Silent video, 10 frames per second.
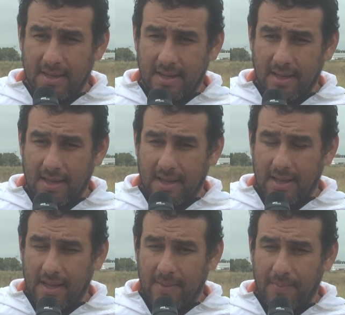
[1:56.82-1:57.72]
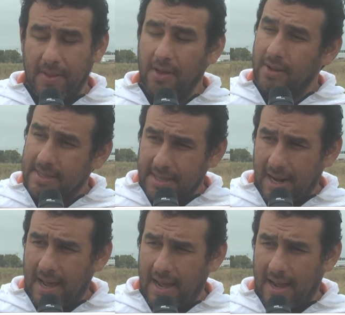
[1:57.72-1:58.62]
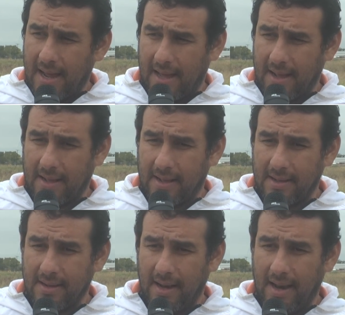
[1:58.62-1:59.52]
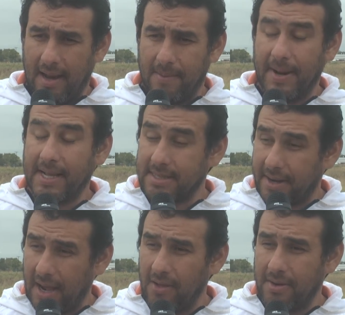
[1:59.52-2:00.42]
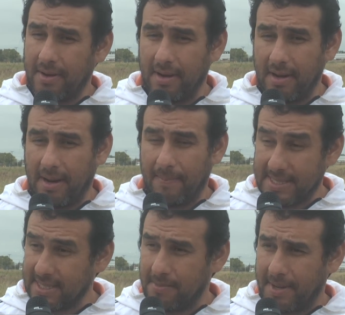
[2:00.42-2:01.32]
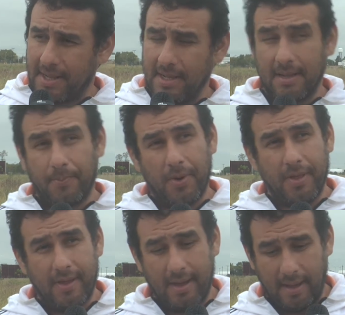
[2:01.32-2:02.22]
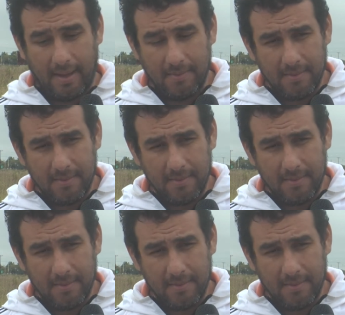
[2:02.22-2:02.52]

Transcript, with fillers: eh, pidieron hacer la, el parque cerrado en, la Plaza San Martín después de,